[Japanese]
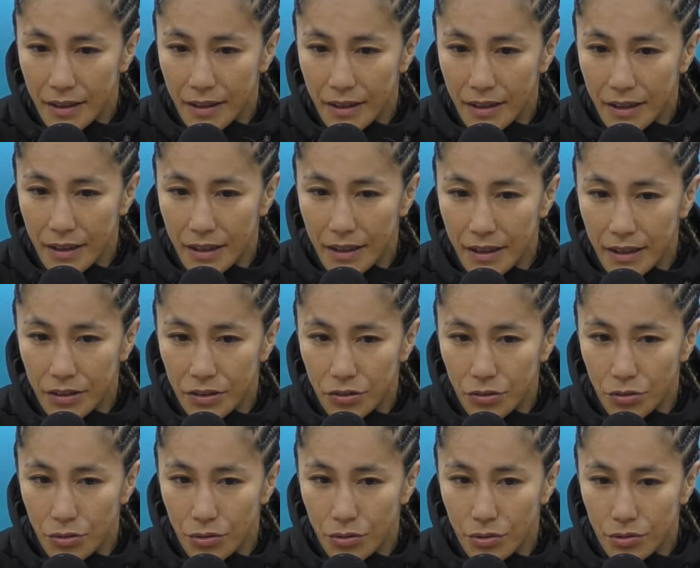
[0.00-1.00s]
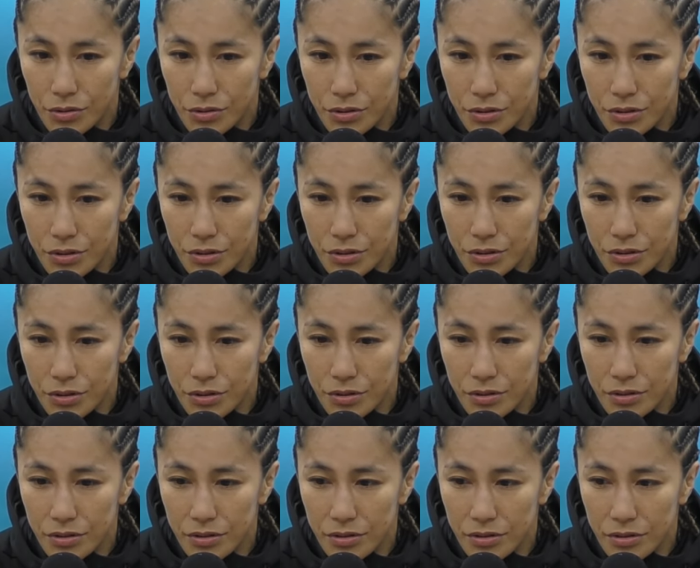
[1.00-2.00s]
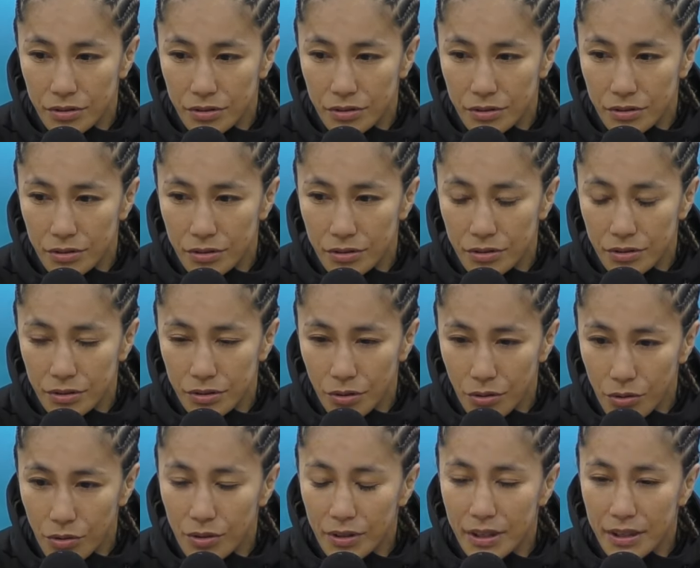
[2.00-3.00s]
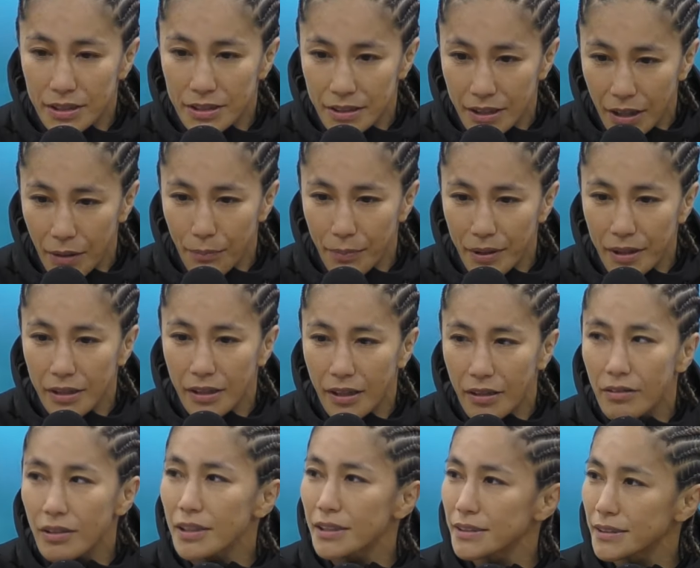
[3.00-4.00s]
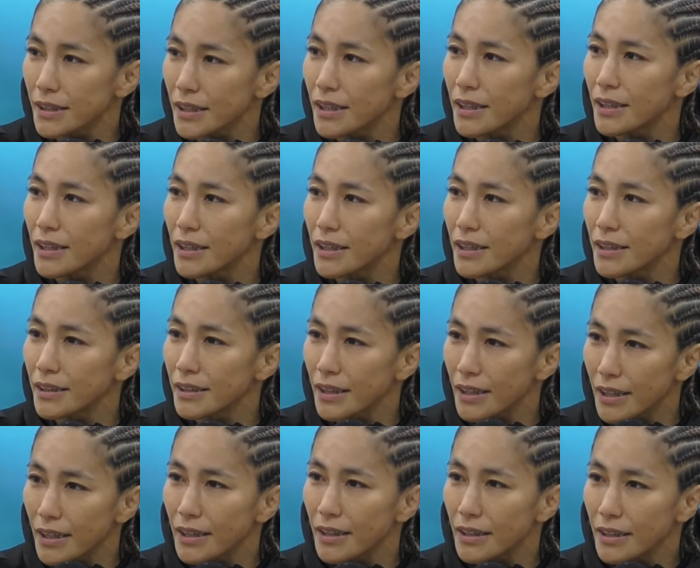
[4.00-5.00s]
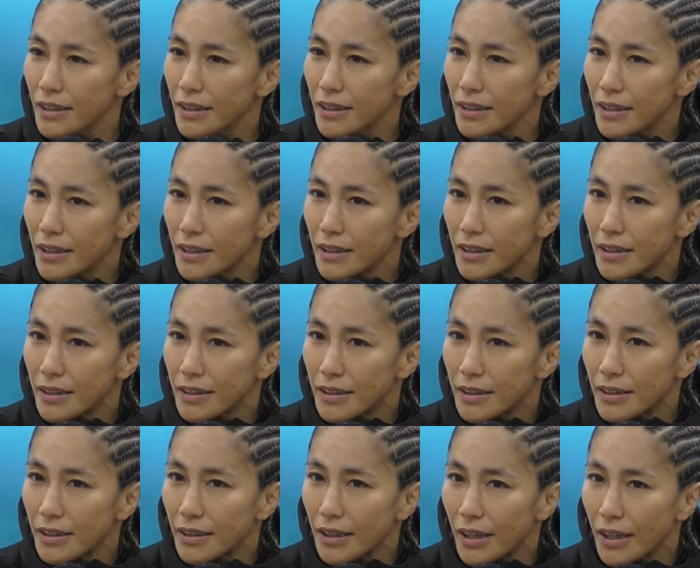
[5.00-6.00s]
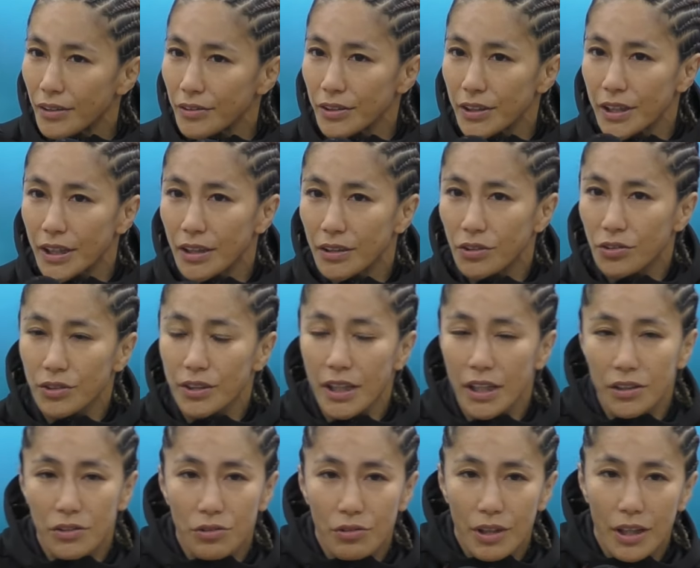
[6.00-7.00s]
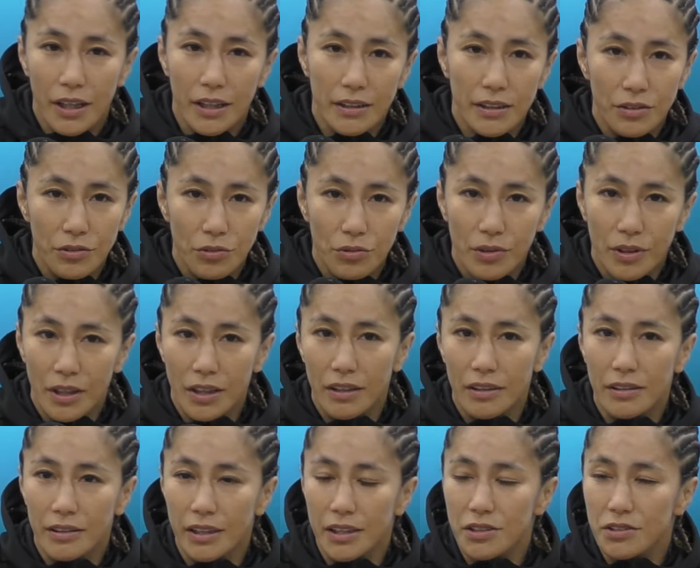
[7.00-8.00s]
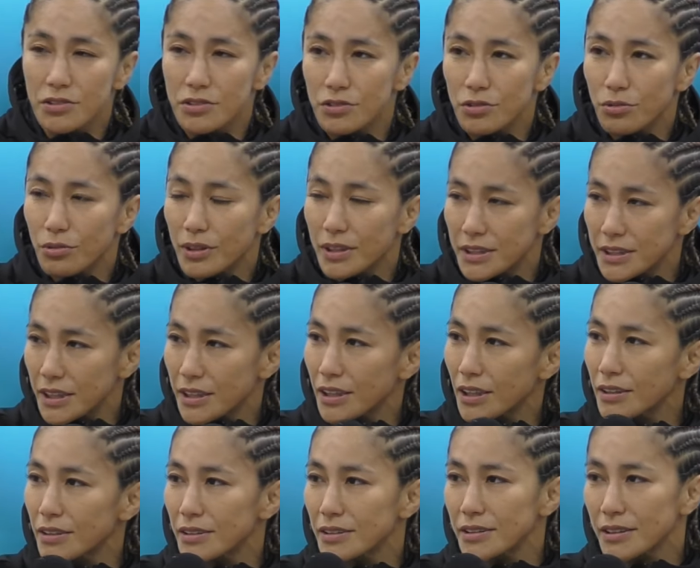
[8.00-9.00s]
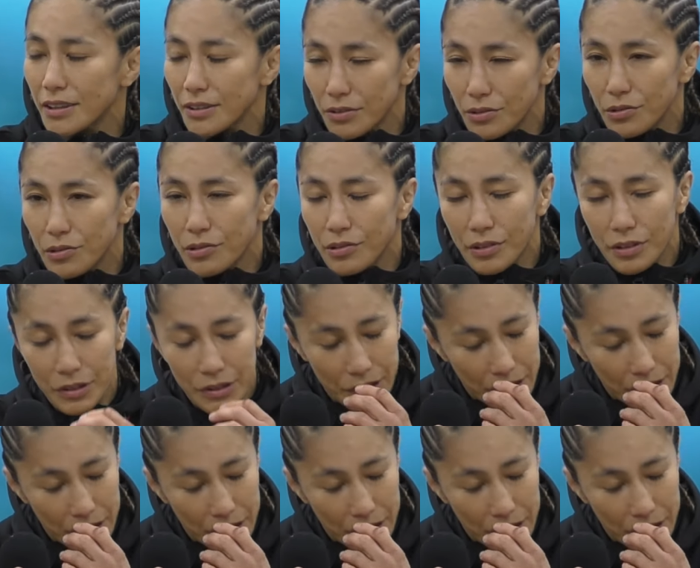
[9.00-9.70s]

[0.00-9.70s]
えっ、ー、とそうですねやっぱり寝技がああいうふうにあの手取られたとか練習とかしてたんですけど